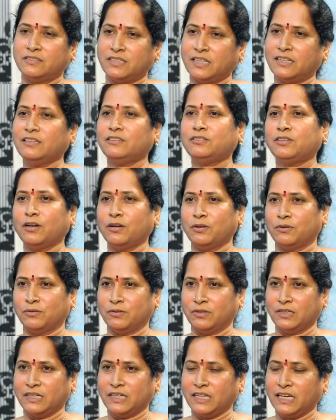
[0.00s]
చరిత్రలో
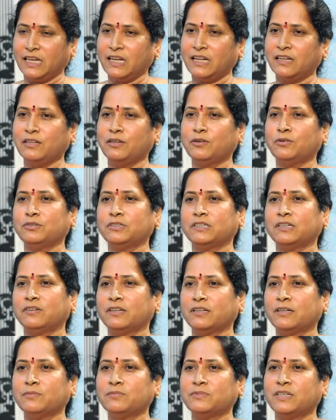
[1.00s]
ఏ
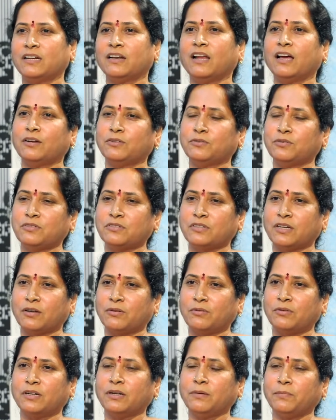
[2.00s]
నియోజకవర్గం జిల్లాకు చూసినా
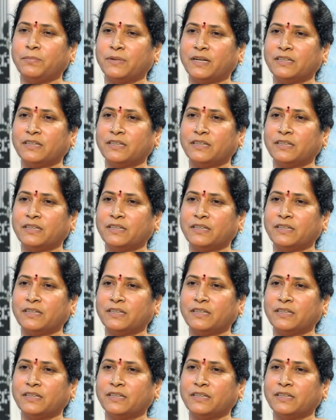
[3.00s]
కూడా